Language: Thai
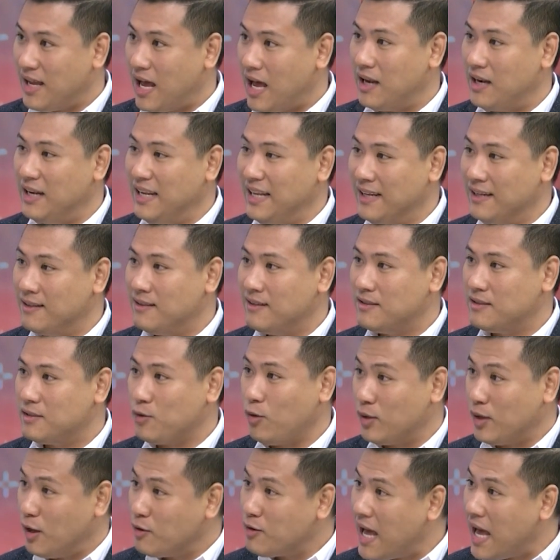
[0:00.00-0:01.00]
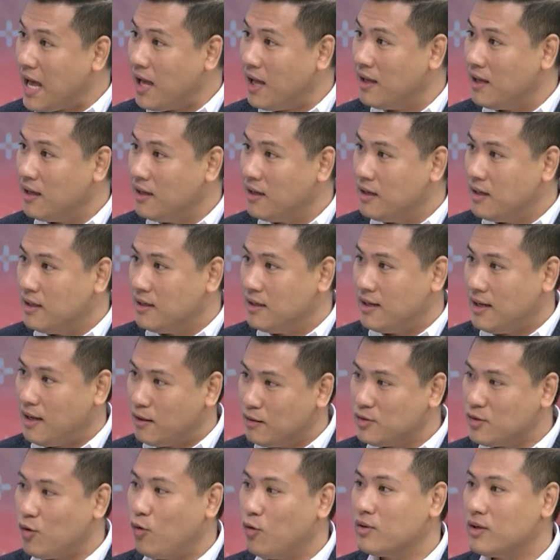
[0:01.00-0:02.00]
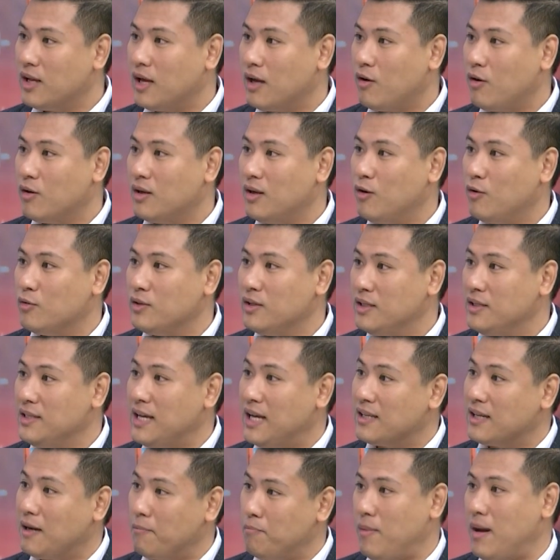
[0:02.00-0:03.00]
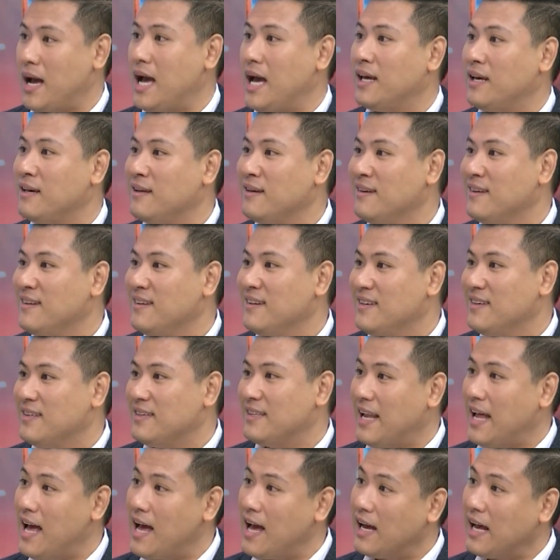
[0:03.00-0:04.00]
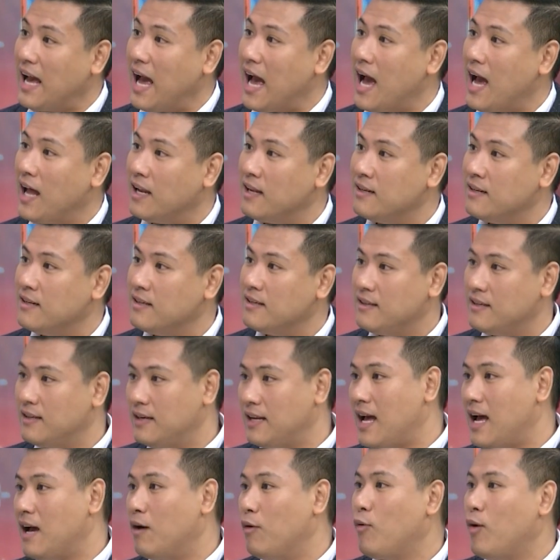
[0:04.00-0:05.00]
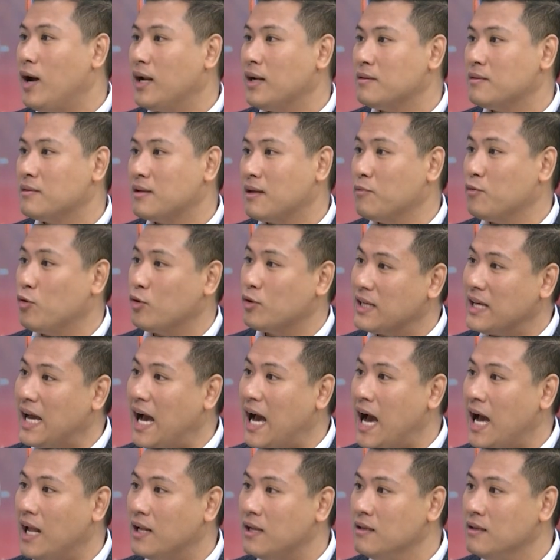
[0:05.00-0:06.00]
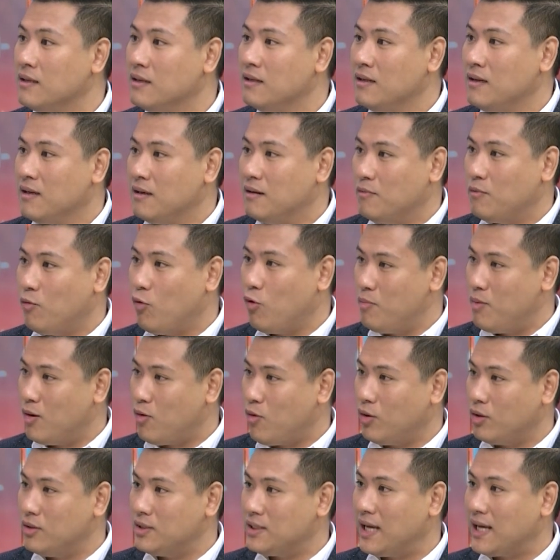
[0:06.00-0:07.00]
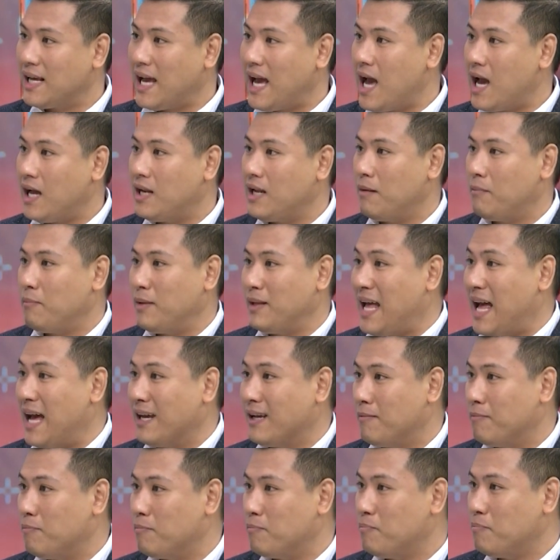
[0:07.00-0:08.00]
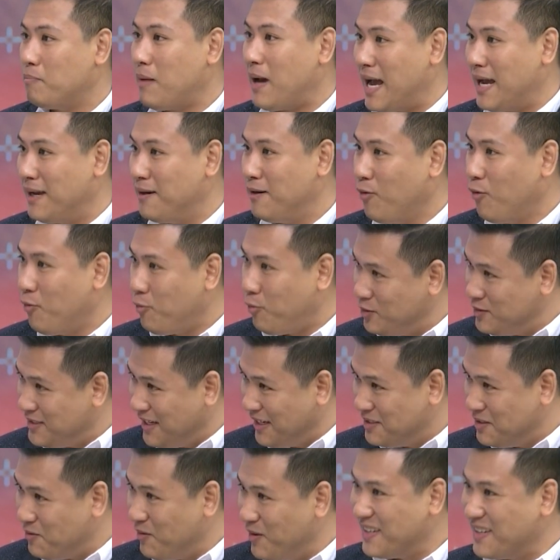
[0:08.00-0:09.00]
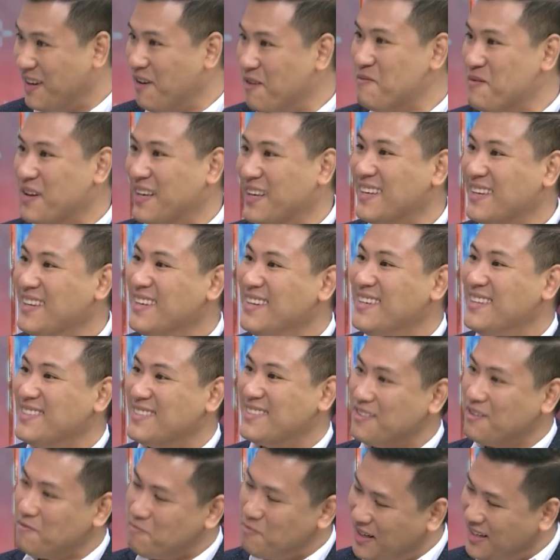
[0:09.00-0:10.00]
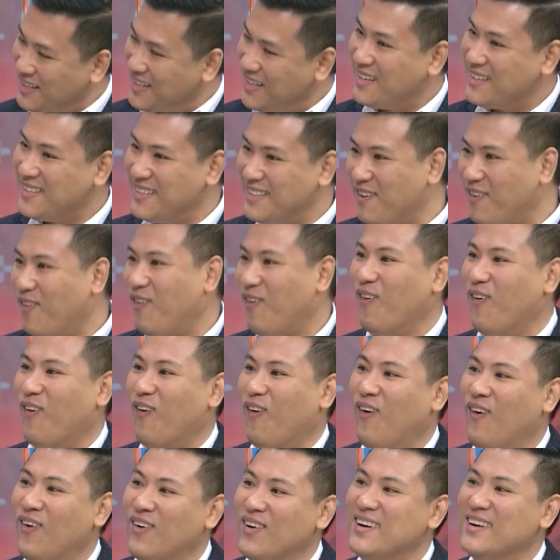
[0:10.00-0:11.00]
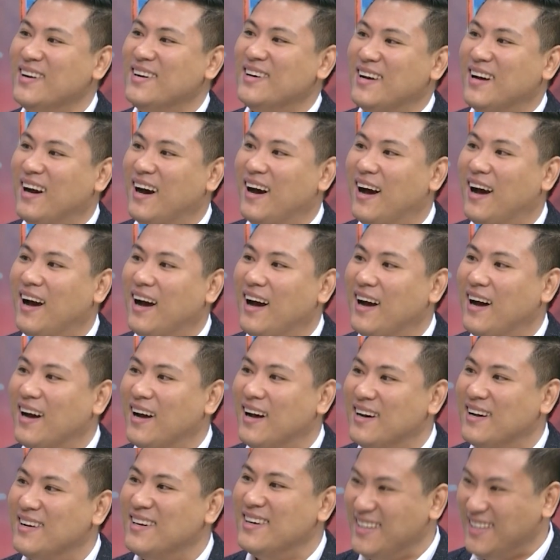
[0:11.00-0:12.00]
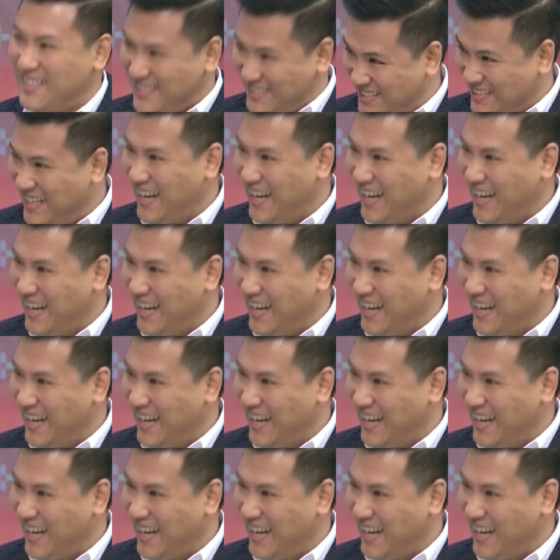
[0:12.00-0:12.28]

อ่ารีส่งแล้วนะแล้วส่งเนี่ยของเรายืนยันกับป้าย หน้างาน หน้าวัดกำหนดการครับโอ้ยบางคนใจกล้าขนาดไปถ่ายกับป้ายรูปผู้เสียชีวิตก็มีเป็นเรื่องที่โอ้โหคือยืนยันให้เห็นชัด